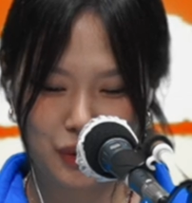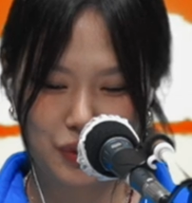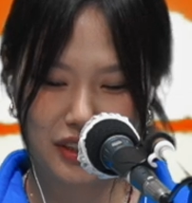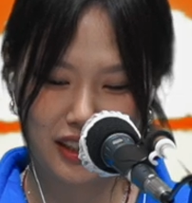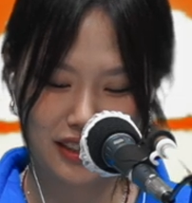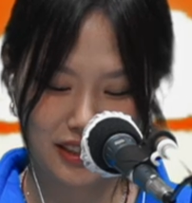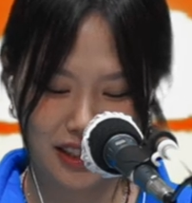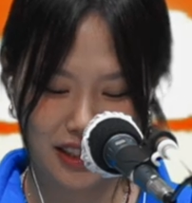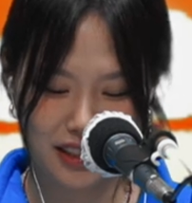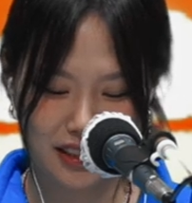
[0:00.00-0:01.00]

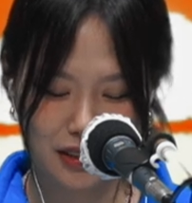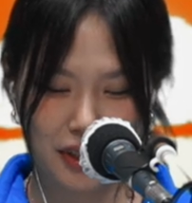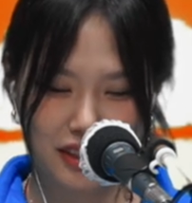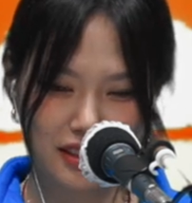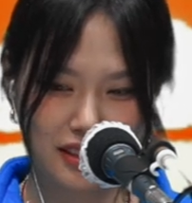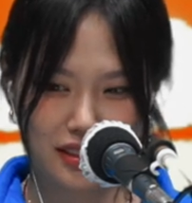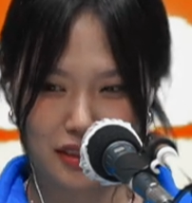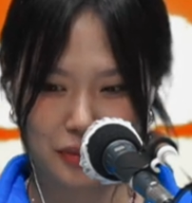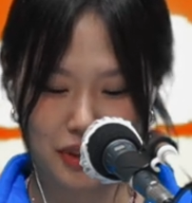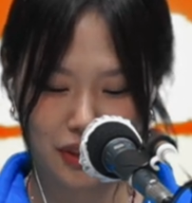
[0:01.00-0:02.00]
고릴라즈의 음악들을
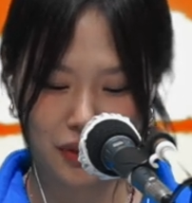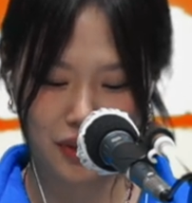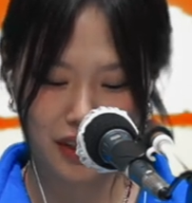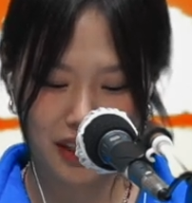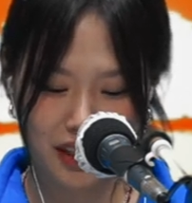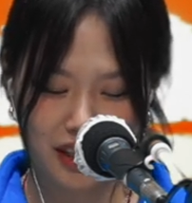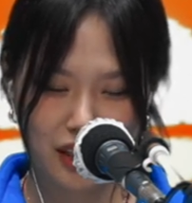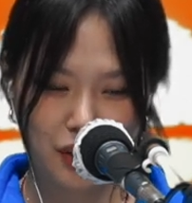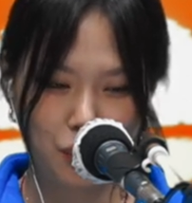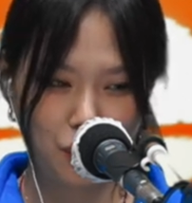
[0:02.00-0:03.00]
들으면서
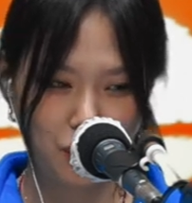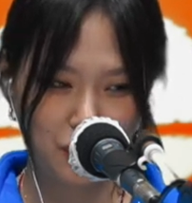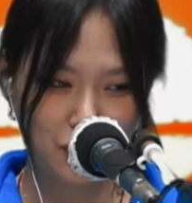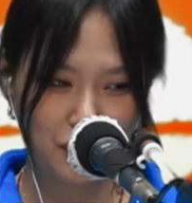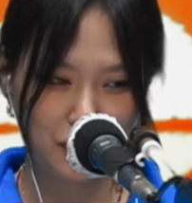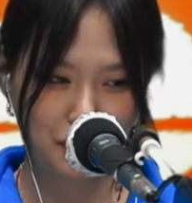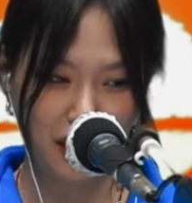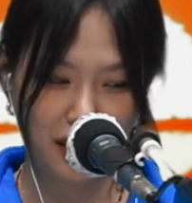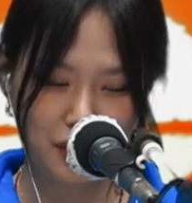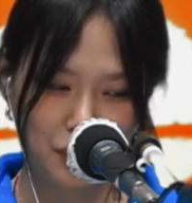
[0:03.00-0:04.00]
이 곡
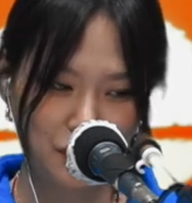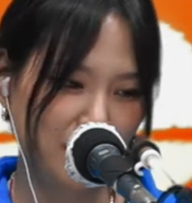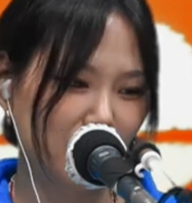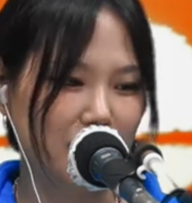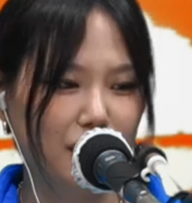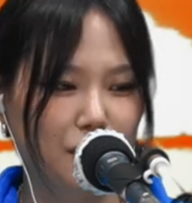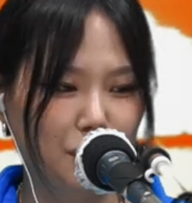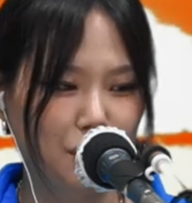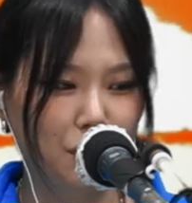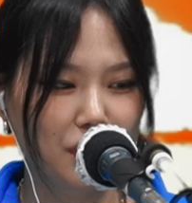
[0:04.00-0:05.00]
밖에도
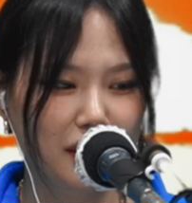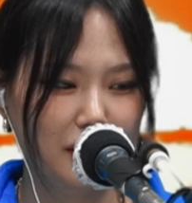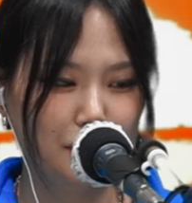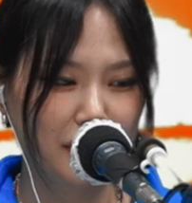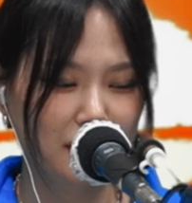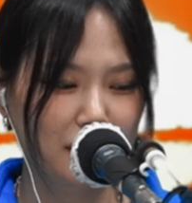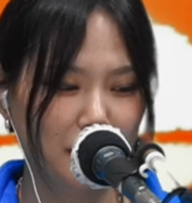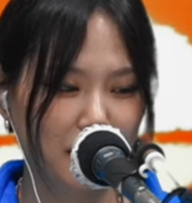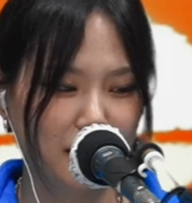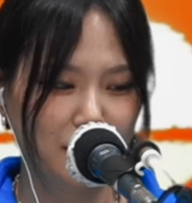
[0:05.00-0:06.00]
고릴라즈 밴드
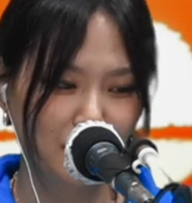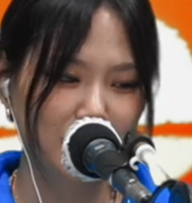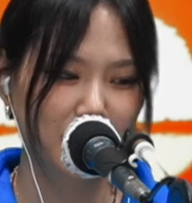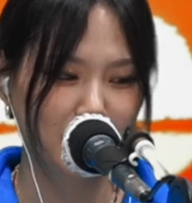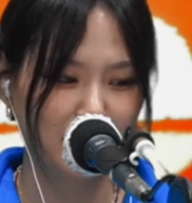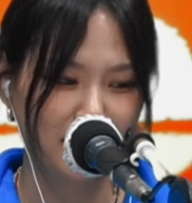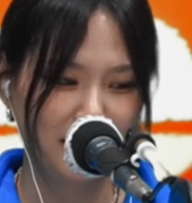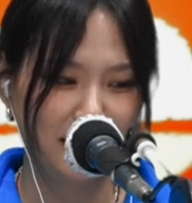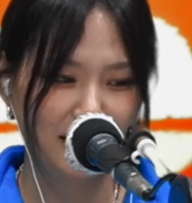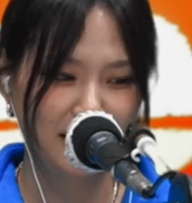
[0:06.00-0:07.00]
음악의 전체
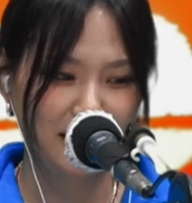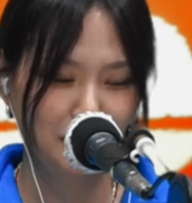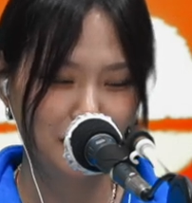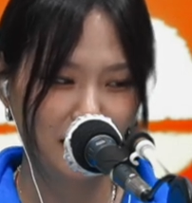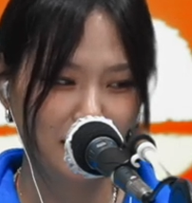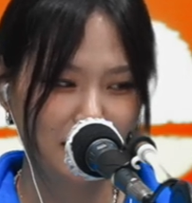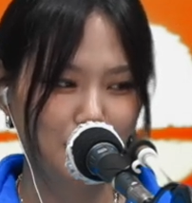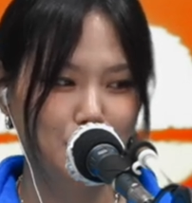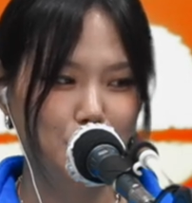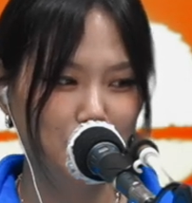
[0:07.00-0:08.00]

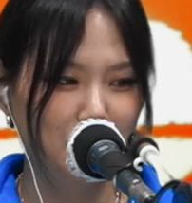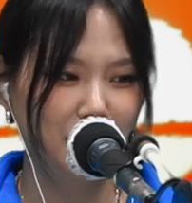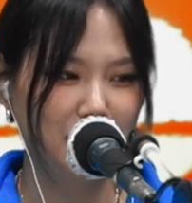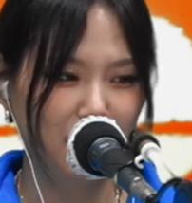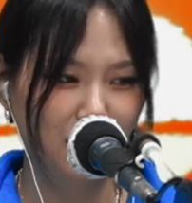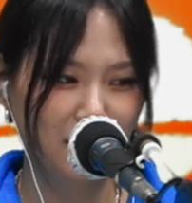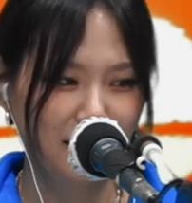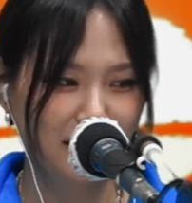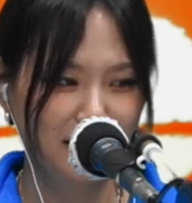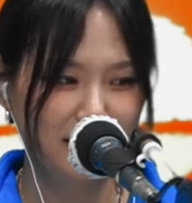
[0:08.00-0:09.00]
플레이리스트를 돌리면서
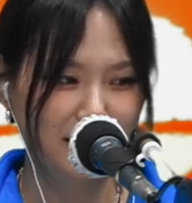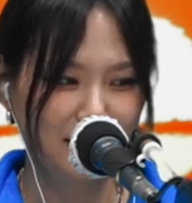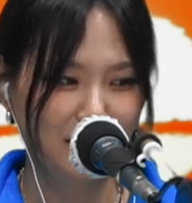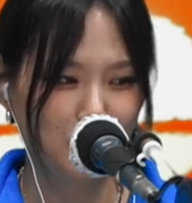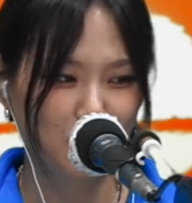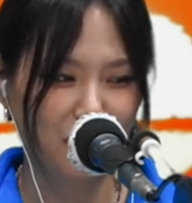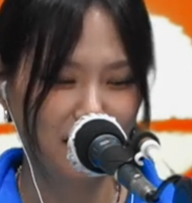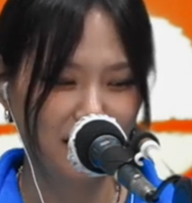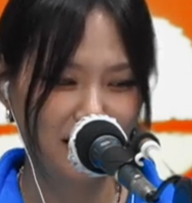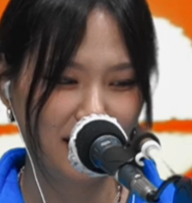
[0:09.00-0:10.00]
그
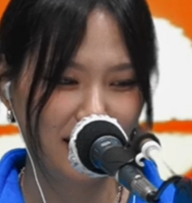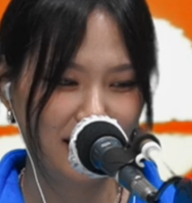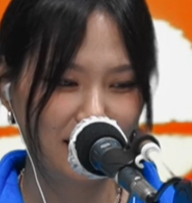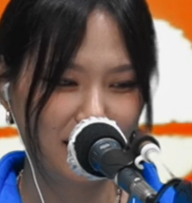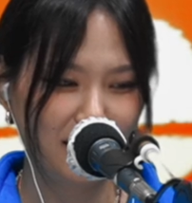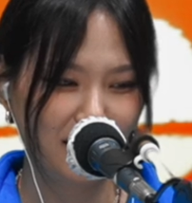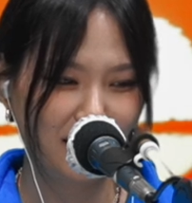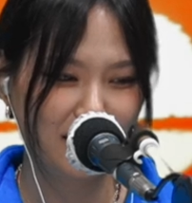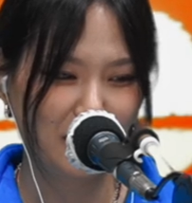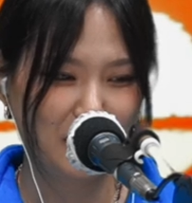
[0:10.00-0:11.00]
뭔가 제
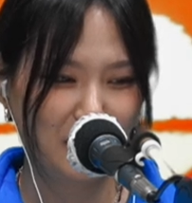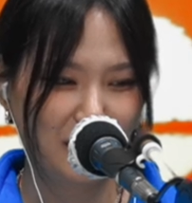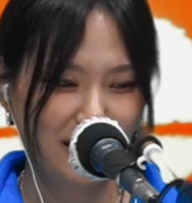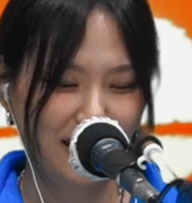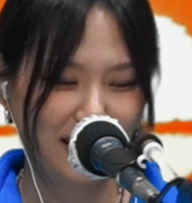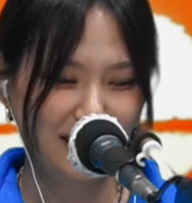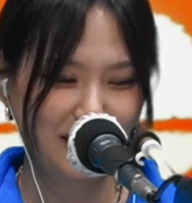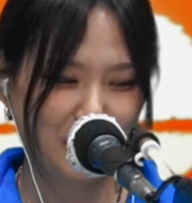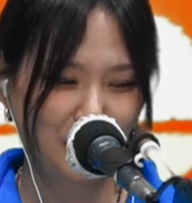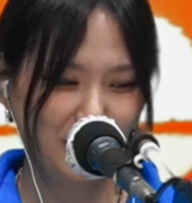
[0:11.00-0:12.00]

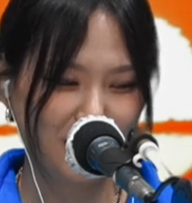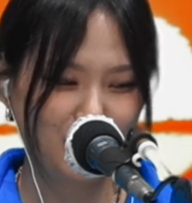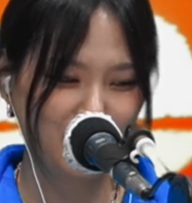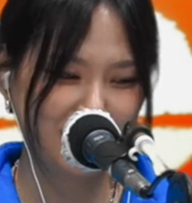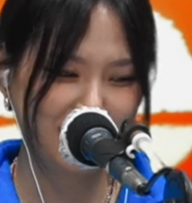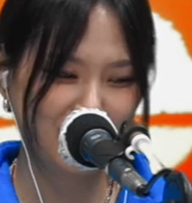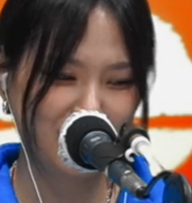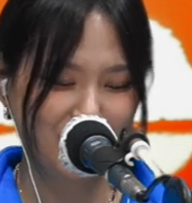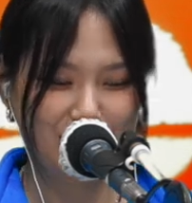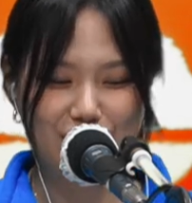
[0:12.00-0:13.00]
한참 사춘기
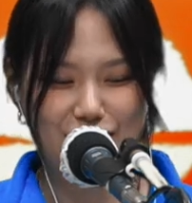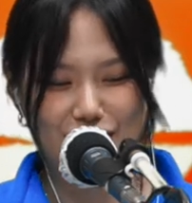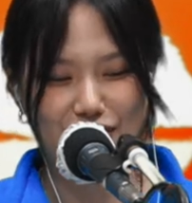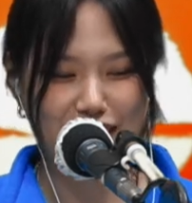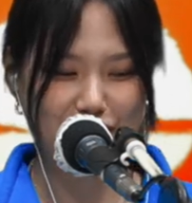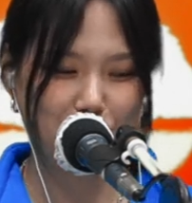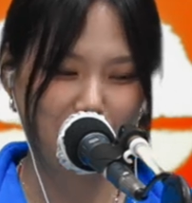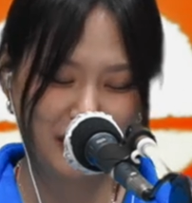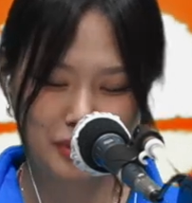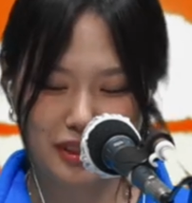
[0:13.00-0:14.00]
적의 그런
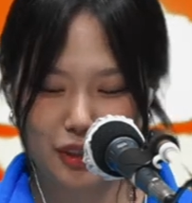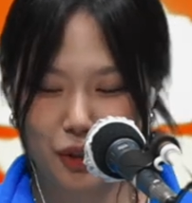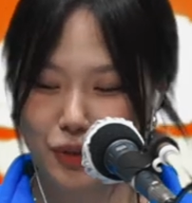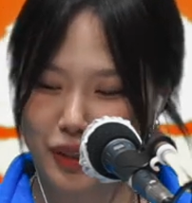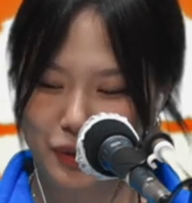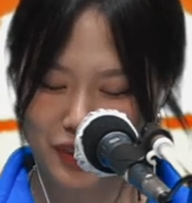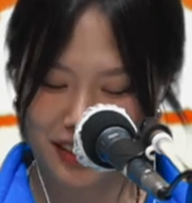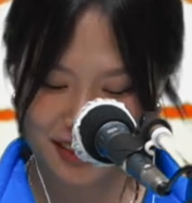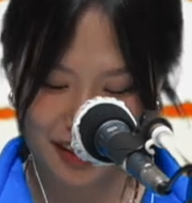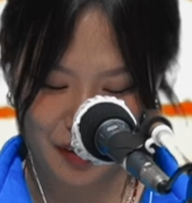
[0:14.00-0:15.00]
마음을 털어내곤
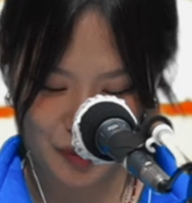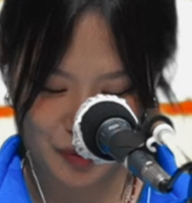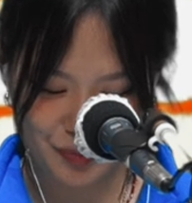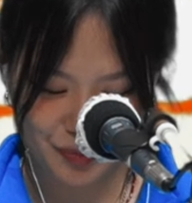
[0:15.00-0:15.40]
했는데요.